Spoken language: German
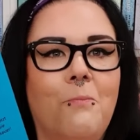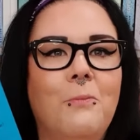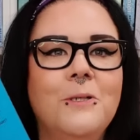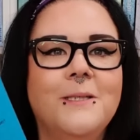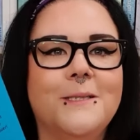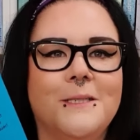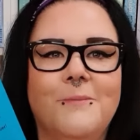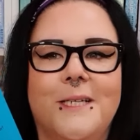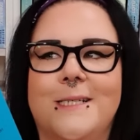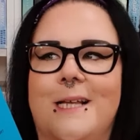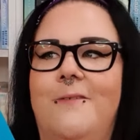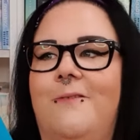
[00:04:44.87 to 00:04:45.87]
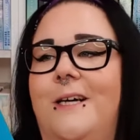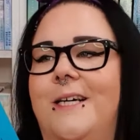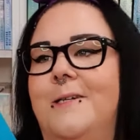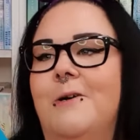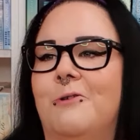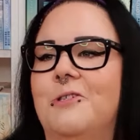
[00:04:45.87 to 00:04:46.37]
musste ich mir das einfach
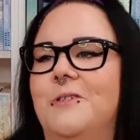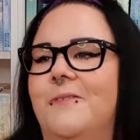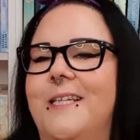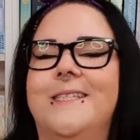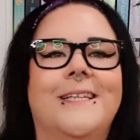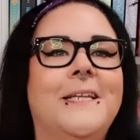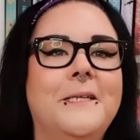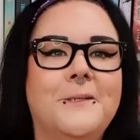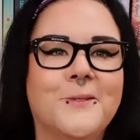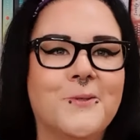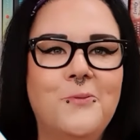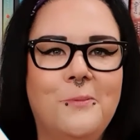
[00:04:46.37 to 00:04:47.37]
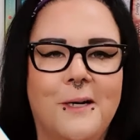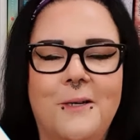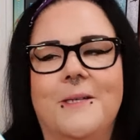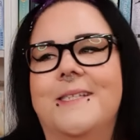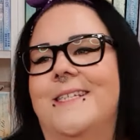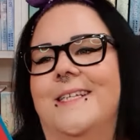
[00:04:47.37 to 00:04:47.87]
ertauschen, weil es klingt super
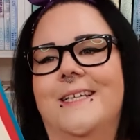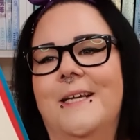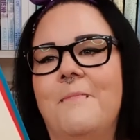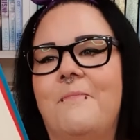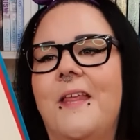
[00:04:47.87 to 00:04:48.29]
lustig.